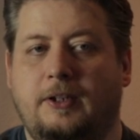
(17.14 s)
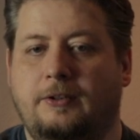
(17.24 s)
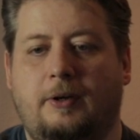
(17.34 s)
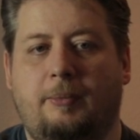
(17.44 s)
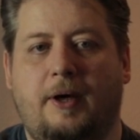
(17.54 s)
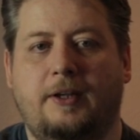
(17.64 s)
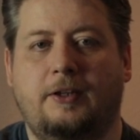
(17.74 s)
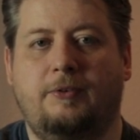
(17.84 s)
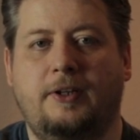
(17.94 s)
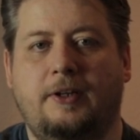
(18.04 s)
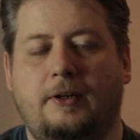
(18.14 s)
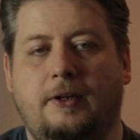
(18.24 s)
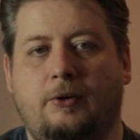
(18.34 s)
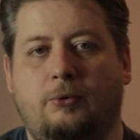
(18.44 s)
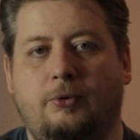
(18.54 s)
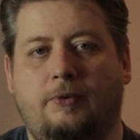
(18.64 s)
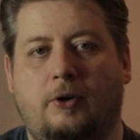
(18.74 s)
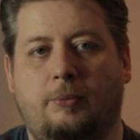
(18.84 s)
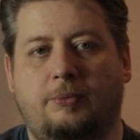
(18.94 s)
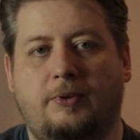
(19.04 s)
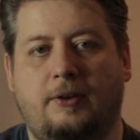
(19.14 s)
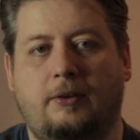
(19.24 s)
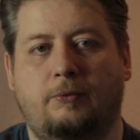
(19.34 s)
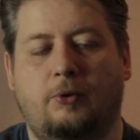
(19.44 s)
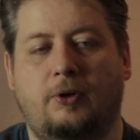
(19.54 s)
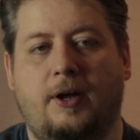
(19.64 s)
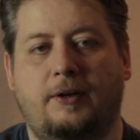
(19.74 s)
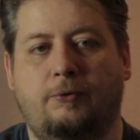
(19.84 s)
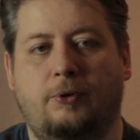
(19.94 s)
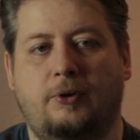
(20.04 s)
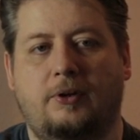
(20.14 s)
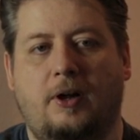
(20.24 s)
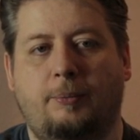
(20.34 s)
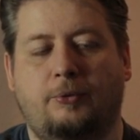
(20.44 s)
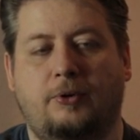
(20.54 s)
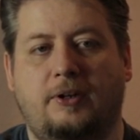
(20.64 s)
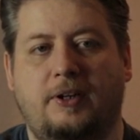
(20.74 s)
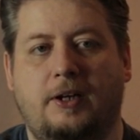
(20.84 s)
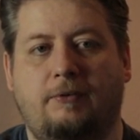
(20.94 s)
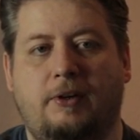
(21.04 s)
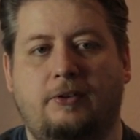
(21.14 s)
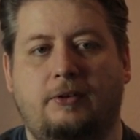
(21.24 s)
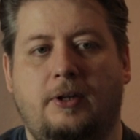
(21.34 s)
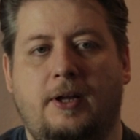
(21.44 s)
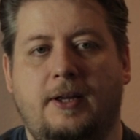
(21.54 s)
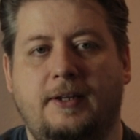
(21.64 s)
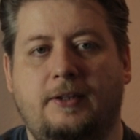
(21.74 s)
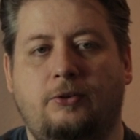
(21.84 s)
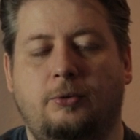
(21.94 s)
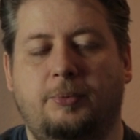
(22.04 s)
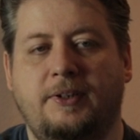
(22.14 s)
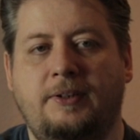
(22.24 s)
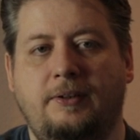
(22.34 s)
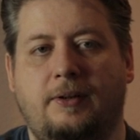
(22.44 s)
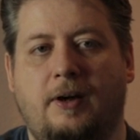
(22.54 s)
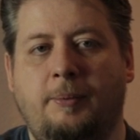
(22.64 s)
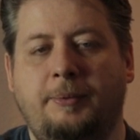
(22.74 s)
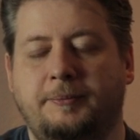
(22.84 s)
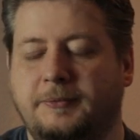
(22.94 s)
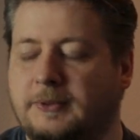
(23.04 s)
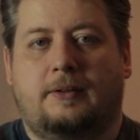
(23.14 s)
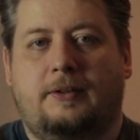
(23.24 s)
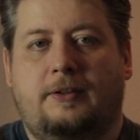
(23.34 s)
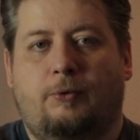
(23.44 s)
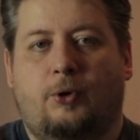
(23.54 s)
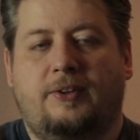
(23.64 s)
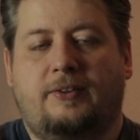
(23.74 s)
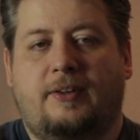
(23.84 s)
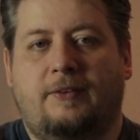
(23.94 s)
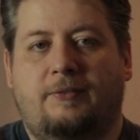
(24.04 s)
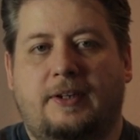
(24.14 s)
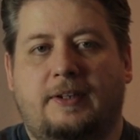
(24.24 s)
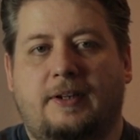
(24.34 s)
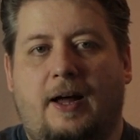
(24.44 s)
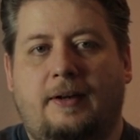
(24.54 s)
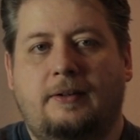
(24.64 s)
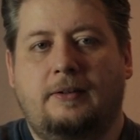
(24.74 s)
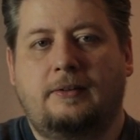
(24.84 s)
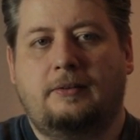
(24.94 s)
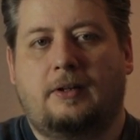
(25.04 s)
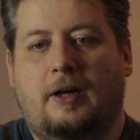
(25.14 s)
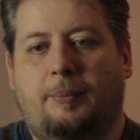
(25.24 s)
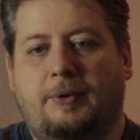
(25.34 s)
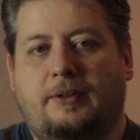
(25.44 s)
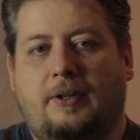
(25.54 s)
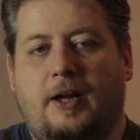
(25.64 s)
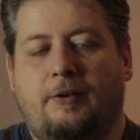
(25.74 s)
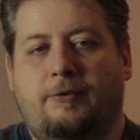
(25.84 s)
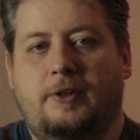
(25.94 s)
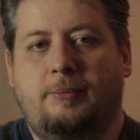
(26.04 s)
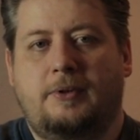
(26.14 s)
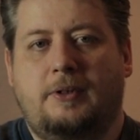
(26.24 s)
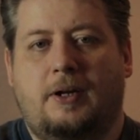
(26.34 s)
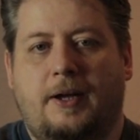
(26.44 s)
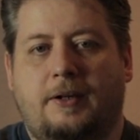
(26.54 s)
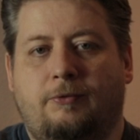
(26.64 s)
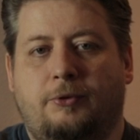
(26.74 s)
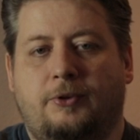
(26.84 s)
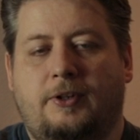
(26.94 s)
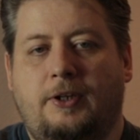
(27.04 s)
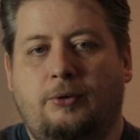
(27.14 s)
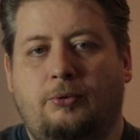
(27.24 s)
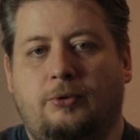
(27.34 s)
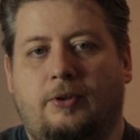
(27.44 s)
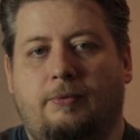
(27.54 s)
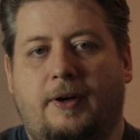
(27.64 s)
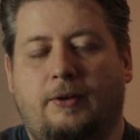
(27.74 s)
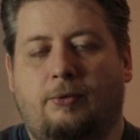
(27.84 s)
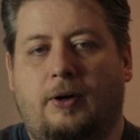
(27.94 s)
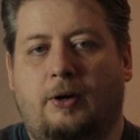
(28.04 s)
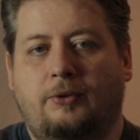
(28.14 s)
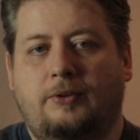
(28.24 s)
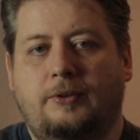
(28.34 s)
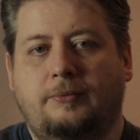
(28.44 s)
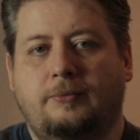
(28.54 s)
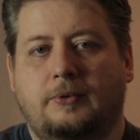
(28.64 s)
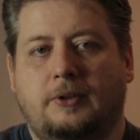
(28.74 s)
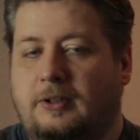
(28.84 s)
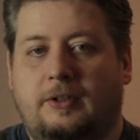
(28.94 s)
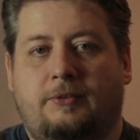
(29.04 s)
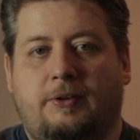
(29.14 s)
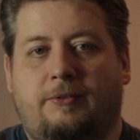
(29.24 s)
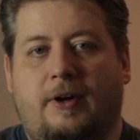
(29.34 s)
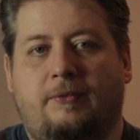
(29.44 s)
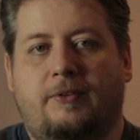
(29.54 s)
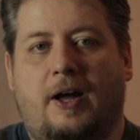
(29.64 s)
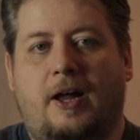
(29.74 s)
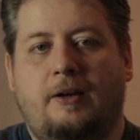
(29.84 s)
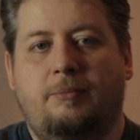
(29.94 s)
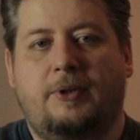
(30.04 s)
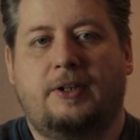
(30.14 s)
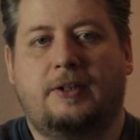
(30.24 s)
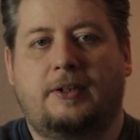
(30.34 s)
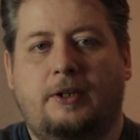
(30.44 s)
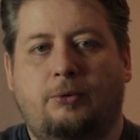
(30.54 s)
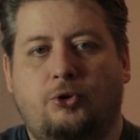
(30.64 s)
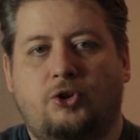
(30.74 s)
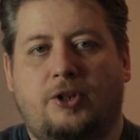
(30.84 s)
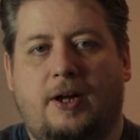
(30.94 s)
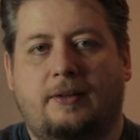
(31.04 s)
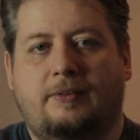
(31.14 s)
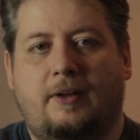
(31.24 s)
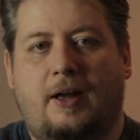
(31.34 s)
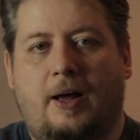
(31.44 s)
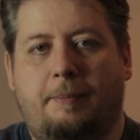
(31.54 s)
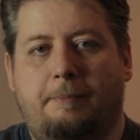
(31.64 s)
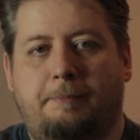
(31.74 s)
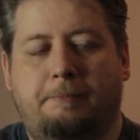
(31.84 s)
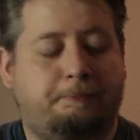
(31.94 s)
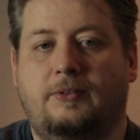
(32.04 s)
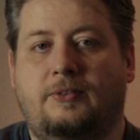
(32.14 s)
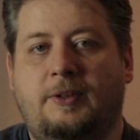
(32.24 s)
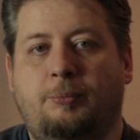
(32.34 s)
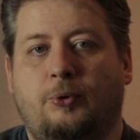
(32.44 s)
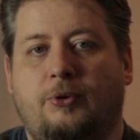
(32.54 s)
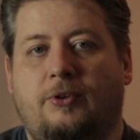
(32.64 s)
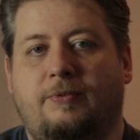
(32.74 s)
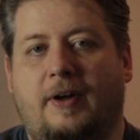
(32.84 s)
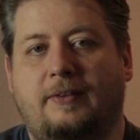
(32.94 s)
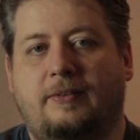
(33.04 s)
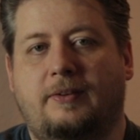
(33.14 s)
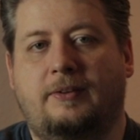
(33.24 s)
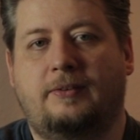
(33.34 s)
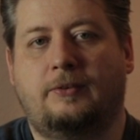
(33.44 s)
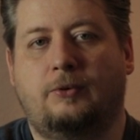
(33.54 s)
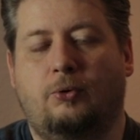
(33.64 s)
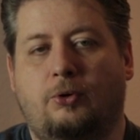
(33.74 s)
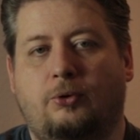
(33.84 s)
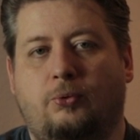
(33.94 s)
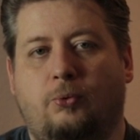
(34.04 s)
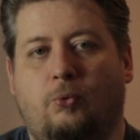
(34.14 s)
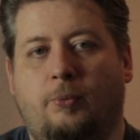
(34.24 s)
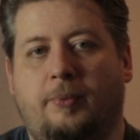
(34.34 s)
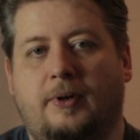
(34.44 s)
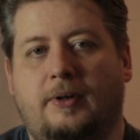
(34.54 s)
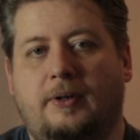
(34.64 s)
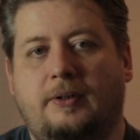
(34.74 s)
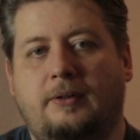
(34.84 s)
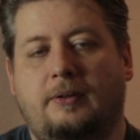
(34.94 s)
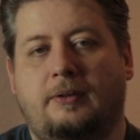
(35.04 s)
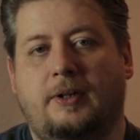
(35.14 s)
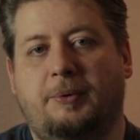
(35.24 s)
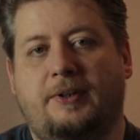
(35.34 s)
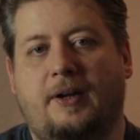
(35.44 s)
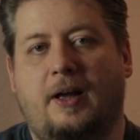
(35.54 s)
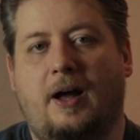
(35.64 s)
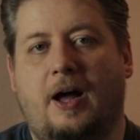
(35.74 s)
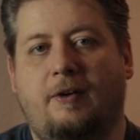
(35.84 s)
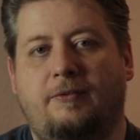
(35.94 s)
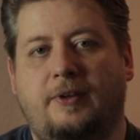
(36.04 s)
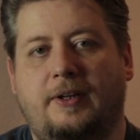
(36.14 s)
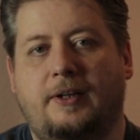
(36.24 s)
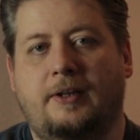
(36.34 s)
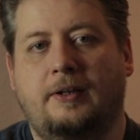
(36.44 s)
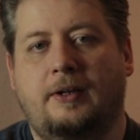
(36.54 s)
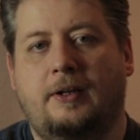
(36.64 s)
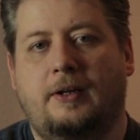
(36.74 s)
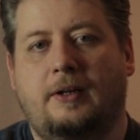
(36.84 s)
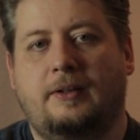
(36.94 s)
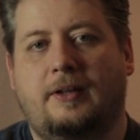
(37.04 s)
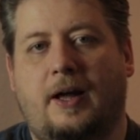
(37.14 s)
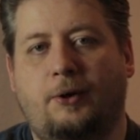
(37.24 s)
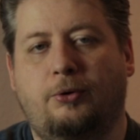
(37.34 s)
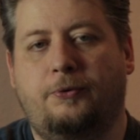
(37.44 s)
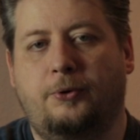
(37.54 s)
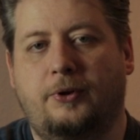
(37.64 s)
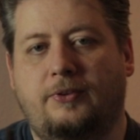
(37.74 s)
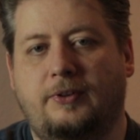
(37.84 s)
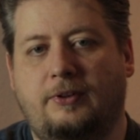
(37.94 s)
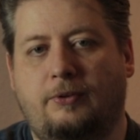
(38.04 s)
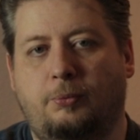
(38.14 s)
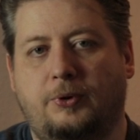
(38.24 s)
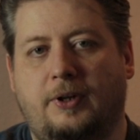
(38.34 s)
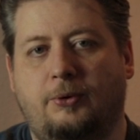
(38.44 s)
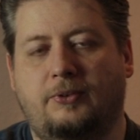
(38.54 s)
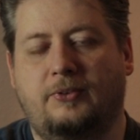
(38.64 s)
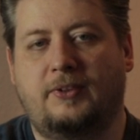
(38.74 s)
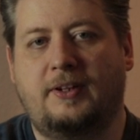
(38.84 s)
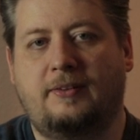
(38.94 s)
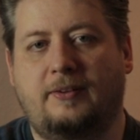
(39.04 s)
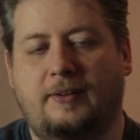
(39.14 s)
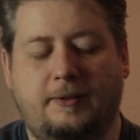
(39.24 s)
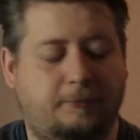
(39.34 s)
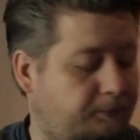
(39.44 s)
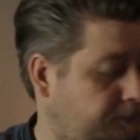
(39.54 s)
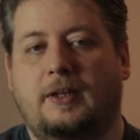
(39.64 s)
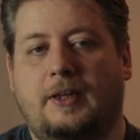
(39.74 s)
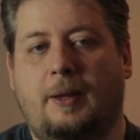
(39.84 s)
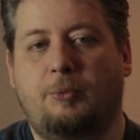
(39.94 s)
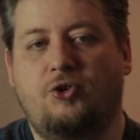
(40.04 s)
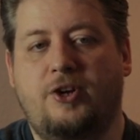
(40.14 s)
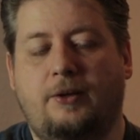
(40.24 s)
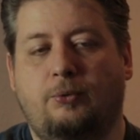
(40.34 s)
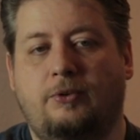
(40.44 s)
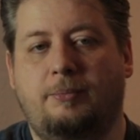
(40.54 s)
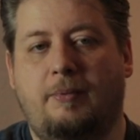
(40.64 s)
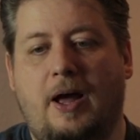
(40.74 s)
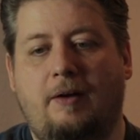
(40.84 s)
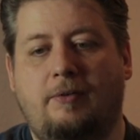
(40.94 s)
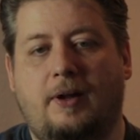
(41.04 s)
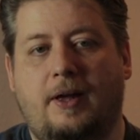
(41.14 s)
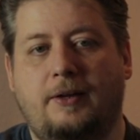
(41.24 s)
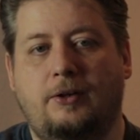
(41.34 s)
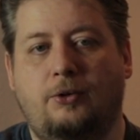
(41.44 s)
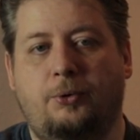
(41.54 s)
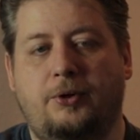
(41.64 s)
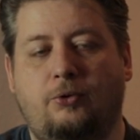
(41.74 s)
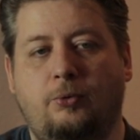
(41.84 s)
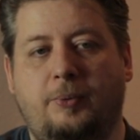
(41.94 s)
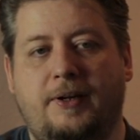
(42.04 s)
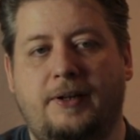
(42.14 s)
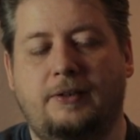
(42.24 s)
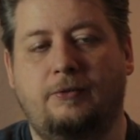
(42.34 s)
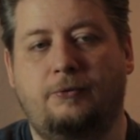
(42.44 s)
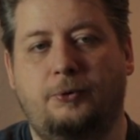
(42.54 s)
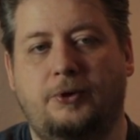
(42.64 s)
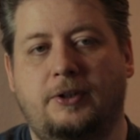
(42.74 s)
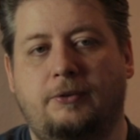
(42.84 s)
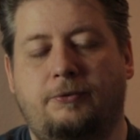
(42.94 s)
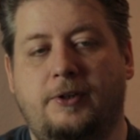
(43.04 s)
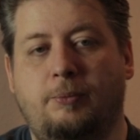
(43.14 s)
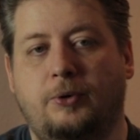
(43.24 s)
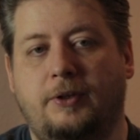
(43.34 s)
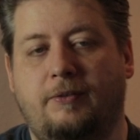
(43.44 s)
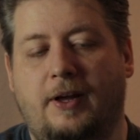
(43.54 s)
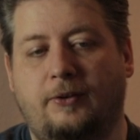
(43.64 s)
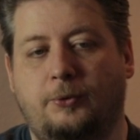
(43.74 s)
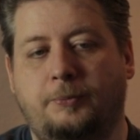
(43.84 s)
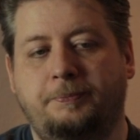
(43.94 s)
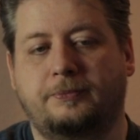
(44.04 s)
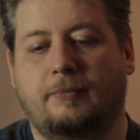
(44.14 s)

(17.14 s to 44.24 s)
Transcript: Das war aber eigentlich weniger der Grund, warum es letzte Woche keine Folge gab, sondern eher, weil es nichts zu berichten gab. Diese Woche ist es ein wenig anders. Da habe ich drei Filme, einen fürs Kino und zwei zu Hause. Deswegen fangen wir an mit den Kinostarts am 27. Oktober, nämlich der KW 43 2016. Da beschert uns Marvel einen neuen Superhelden für ihr Filmuniversum,